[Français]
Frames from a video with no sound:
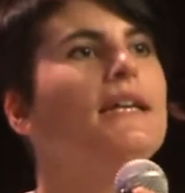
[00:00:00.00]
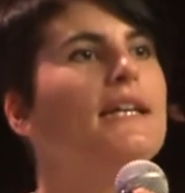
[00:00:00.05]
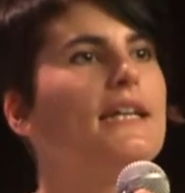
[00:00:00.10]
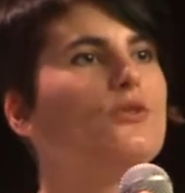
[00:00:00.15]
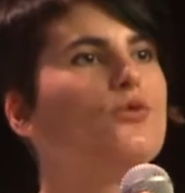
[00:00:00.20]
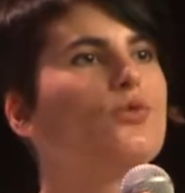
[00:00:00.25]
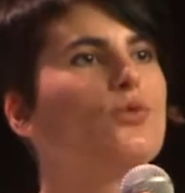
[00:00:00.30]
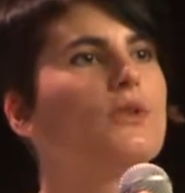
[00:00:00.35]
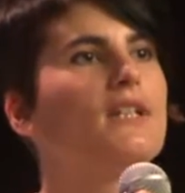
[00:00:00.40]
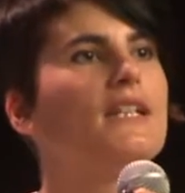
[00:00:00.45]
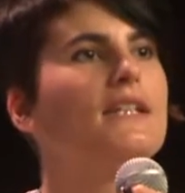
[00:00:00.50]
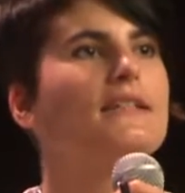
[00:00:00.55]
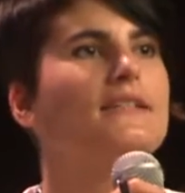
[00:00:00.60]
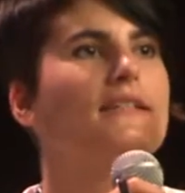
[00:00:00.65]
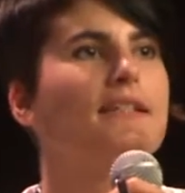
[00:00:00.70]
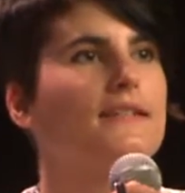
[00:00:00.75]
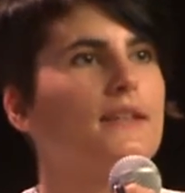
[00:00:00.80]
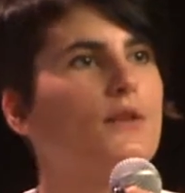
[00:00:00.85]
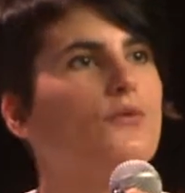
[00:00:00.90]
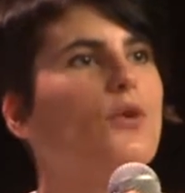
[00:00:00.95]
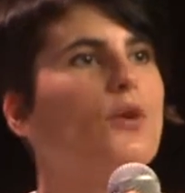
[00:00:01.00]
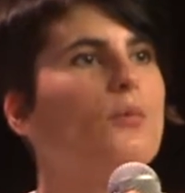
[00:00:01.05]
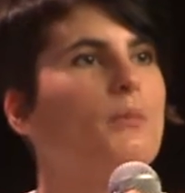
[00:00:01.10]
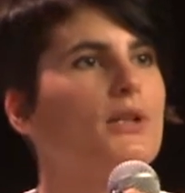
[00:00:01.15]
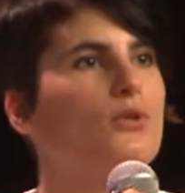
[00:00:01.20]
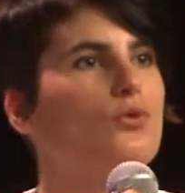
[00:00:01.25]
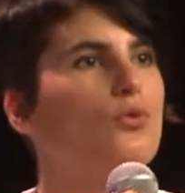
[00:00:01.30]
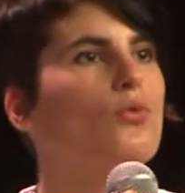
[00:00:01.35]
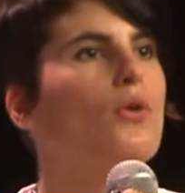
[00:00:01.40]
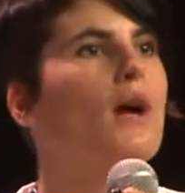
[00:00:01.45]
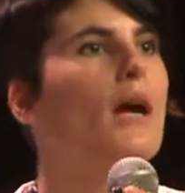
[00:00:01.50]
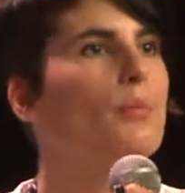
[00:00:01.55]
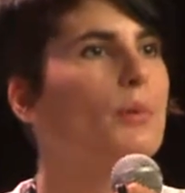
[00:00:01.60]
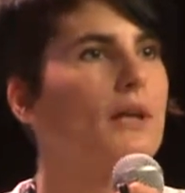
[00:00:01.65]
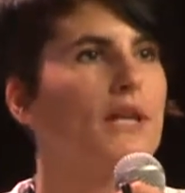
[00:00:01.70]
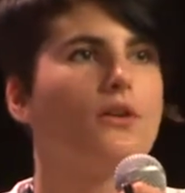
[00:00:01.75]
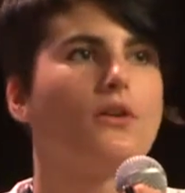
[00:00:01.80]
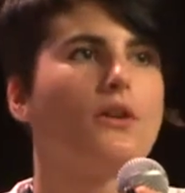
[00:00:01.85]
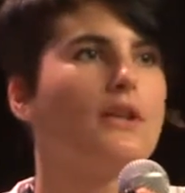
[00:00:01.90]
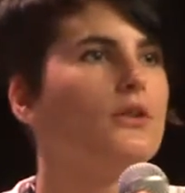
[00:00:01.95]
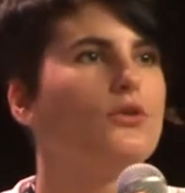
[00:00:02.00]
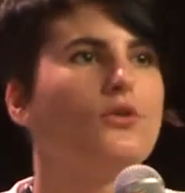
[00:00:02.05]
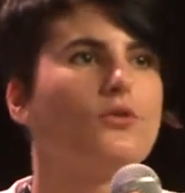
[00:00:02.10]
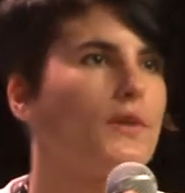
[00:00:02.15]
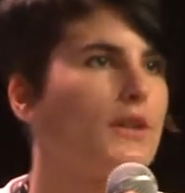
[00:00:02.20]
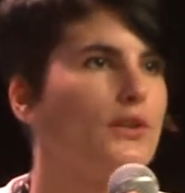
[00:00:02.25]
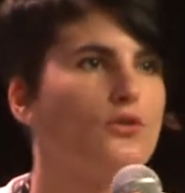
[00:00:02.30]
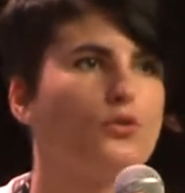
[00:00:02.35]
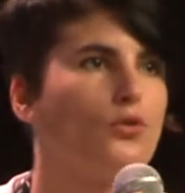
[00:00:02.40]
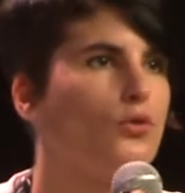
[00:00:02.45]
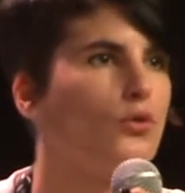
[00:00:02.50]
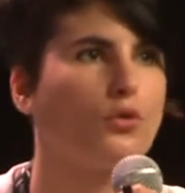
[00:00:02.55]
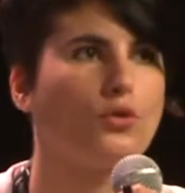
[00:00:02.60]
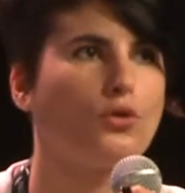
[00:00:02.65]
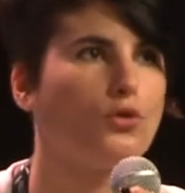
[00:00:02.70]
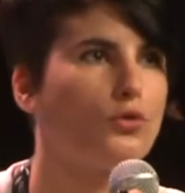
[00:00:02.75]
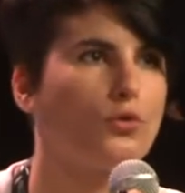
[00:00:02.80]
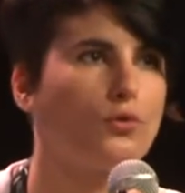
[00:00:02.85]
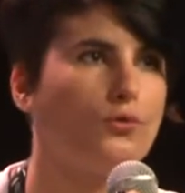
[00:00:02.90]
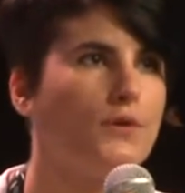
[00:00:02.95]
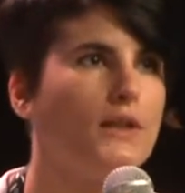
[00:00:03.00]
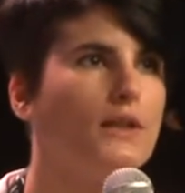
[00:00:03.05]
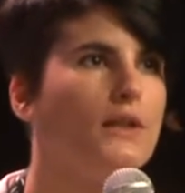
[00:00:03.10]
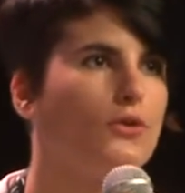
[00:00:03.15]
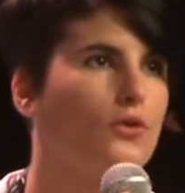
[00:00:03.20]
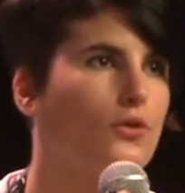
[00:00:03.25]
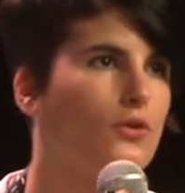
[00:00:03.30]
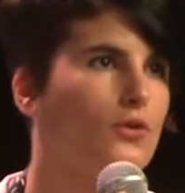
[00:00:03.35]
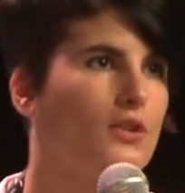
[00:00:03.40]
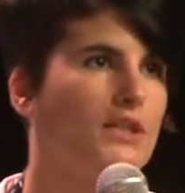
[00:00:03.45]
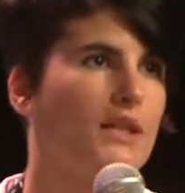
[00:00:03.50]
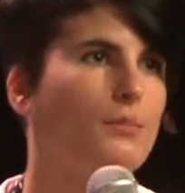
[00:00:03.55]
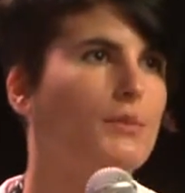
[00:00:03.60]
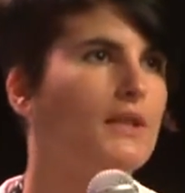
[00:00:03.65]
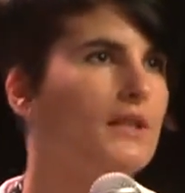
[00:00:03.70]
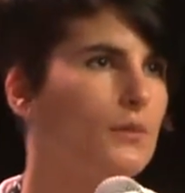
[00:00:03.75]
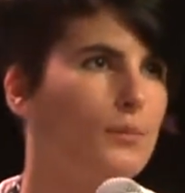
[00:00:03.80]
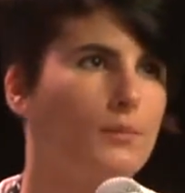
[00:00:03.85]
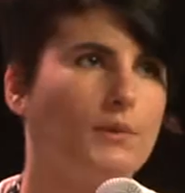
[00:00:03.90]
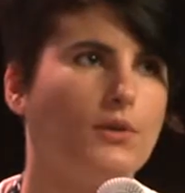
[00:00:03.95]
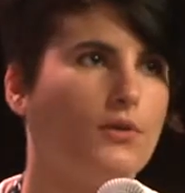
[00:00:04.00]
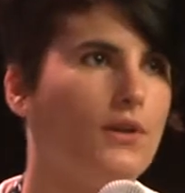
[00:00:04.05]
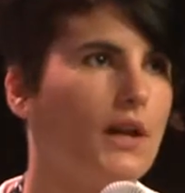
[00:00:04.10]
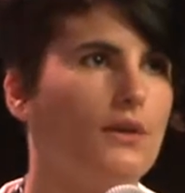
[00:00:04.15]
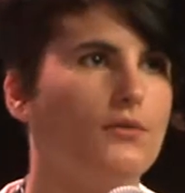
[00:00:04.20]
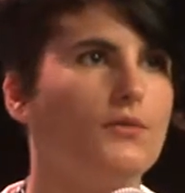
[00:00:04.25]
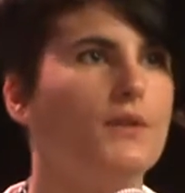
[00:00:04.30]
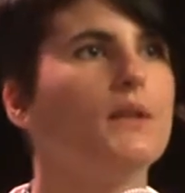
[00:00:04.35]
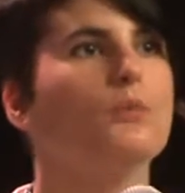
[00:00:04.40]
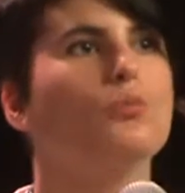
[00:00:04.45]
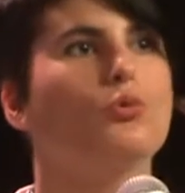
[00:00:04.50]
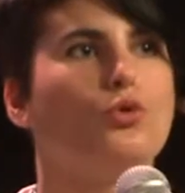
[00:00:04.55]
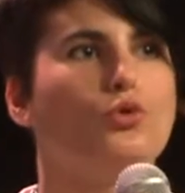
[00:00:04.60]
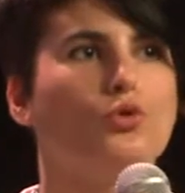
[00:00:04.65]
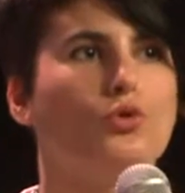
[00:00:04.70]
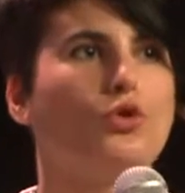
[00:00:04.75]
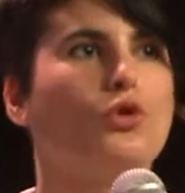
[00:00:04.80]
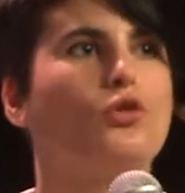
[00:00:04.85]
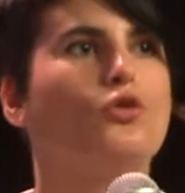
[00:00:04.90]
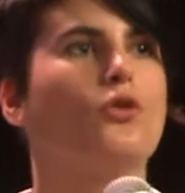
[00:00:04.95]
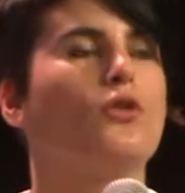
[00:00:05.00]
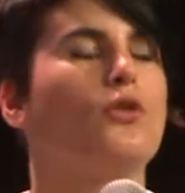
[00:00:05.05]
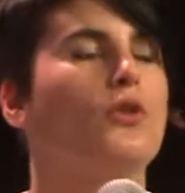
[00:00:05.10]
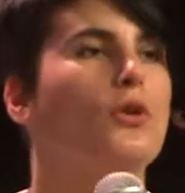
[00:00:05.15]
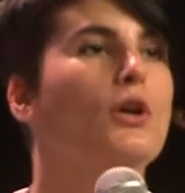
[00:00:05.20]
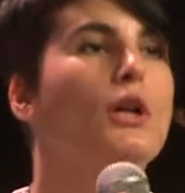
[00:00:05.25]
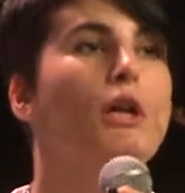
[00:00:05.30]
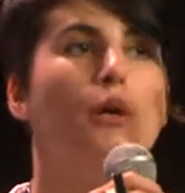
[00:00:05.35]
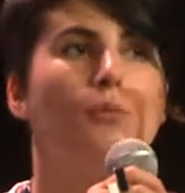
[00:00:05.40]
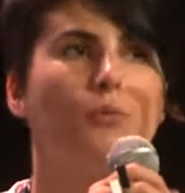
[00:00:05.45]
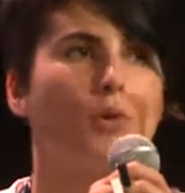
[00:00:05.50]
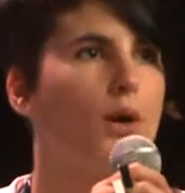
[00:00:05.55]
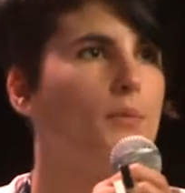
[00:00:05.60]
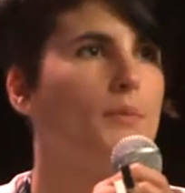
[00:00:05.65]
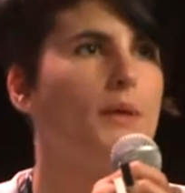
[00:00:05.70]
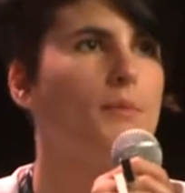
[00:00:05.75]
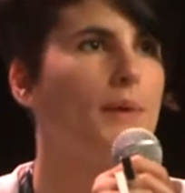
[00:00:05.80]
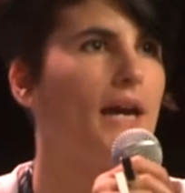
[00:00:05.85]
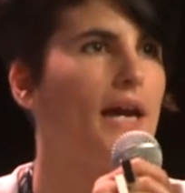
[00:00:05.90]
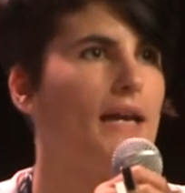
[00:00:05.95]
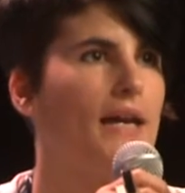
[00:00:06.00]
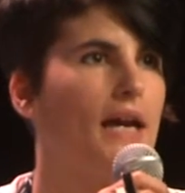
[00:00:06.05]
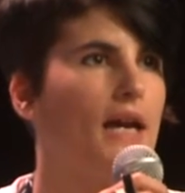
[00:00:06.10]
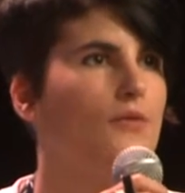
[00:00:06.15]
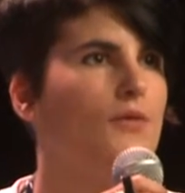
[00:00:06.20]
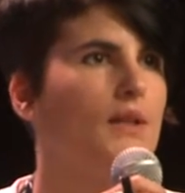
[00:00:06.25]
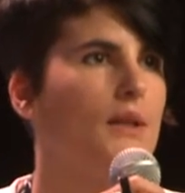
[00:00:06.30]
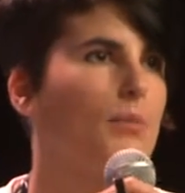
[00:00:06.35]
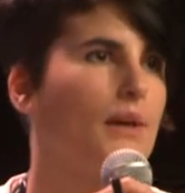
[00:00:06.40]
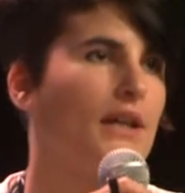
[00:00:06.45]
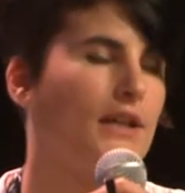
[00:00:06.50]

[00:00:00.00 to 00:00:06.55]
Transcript: et donc ces informations, a priori, devraient se retrouver dans le chapitre biographie plutôt que dans le premier paragraphe qui